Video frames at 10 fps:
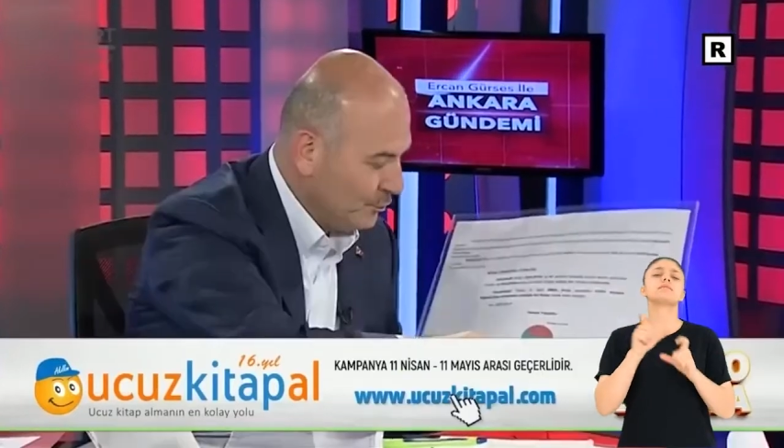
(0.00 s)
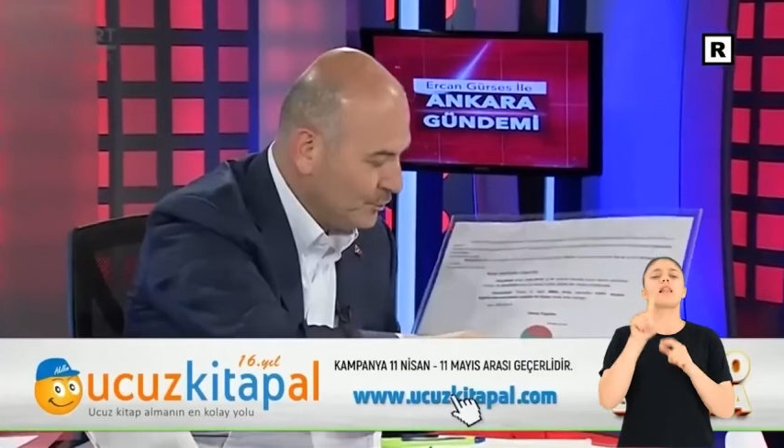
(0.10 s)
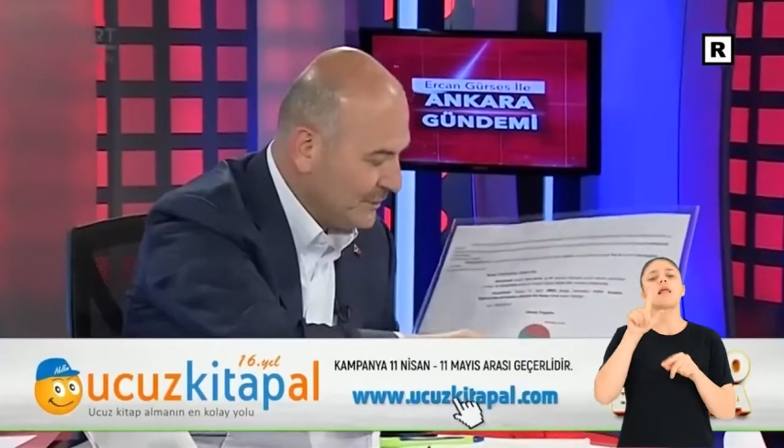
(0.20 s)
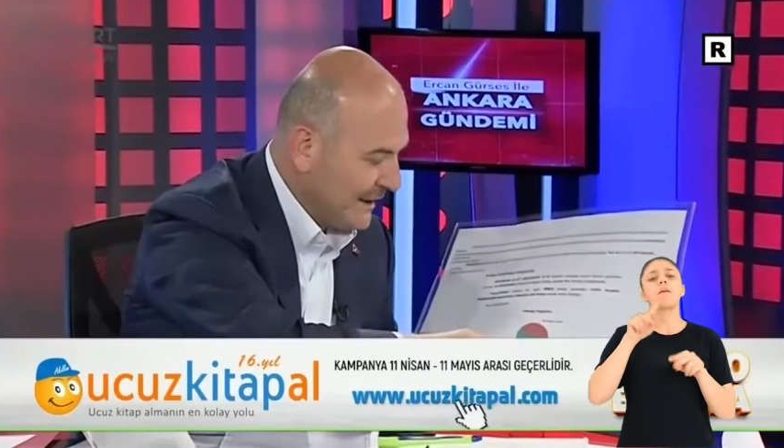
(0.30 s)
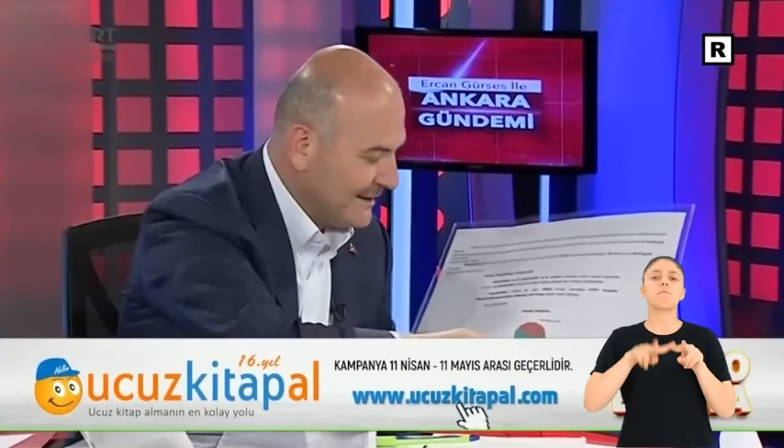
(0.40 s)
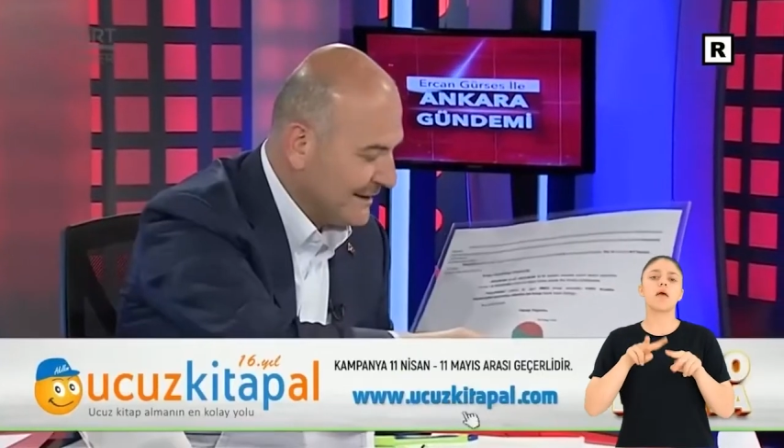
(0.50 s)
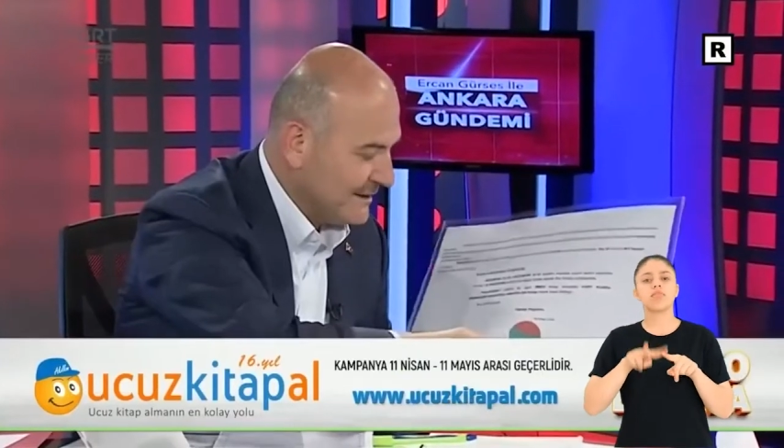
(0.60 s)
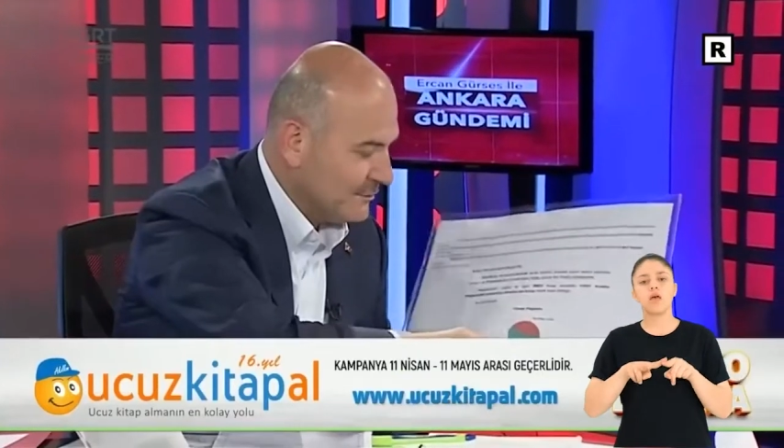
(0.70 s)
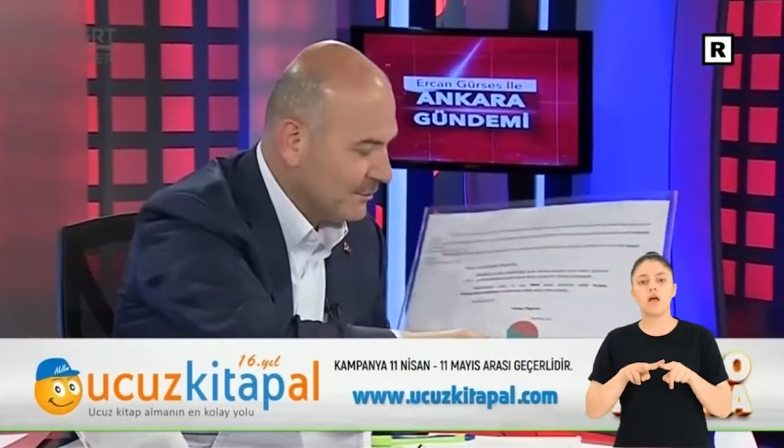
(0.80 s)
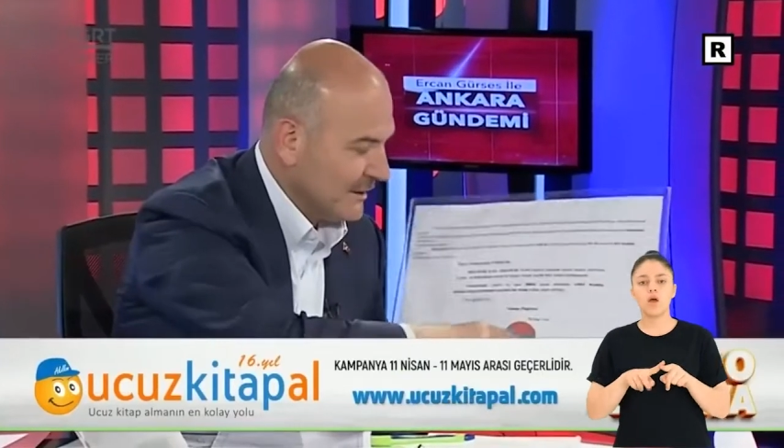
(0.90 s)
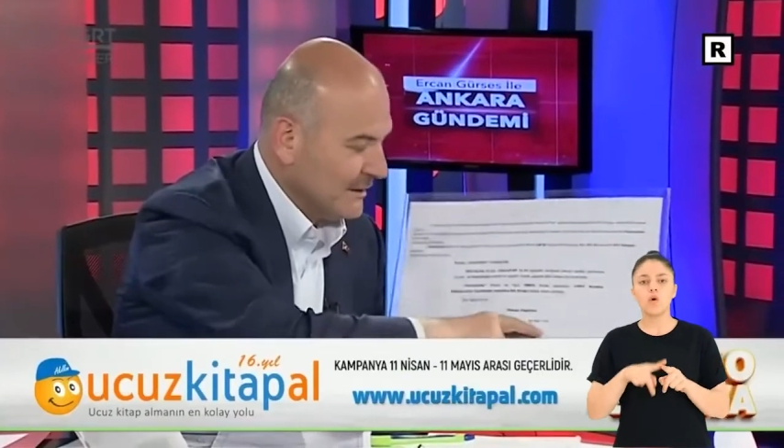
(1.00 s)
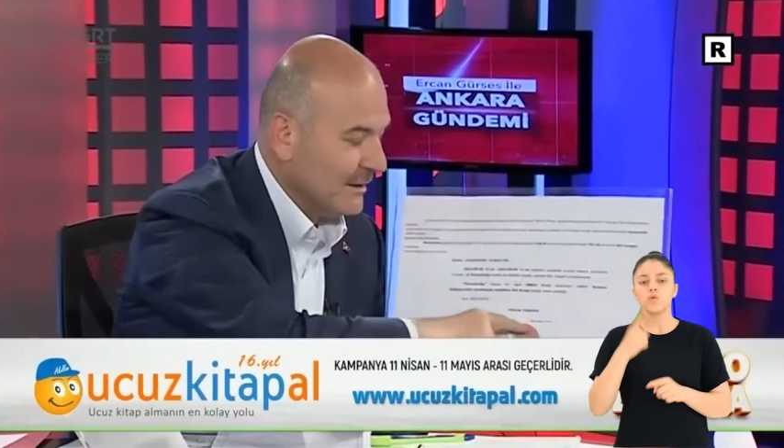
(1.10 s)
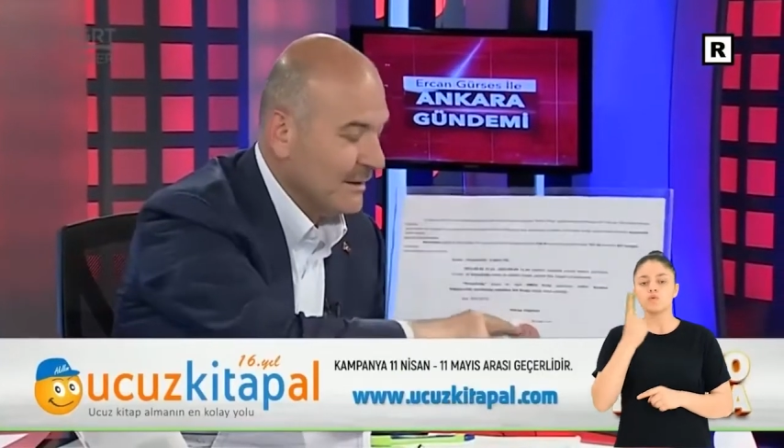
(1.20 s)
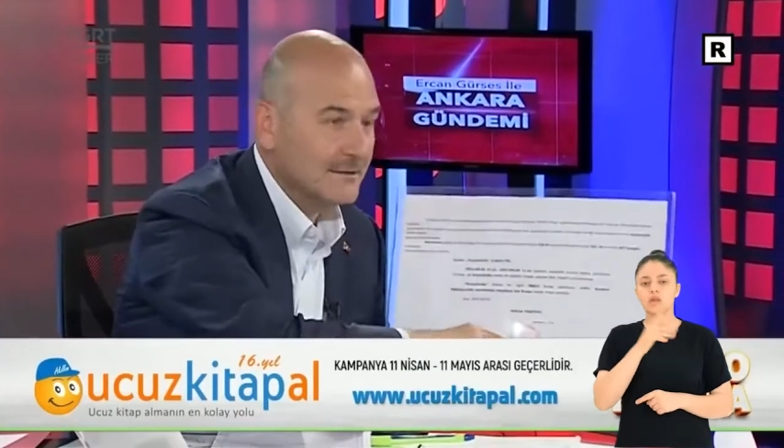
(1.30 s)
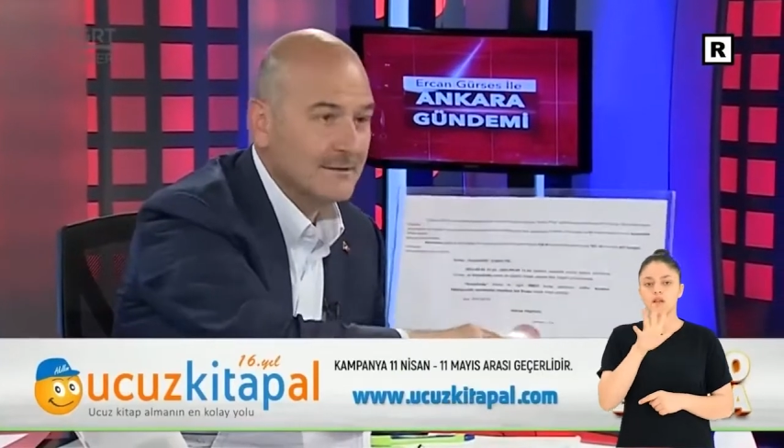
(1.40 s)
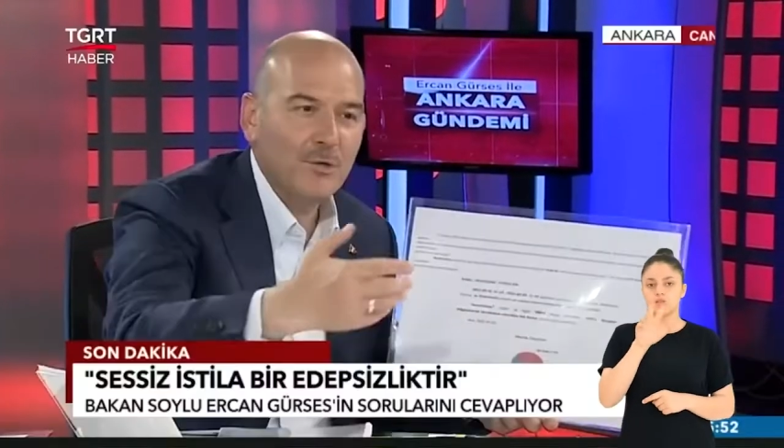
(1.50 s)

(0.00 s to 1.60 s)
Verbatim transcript: %58.46.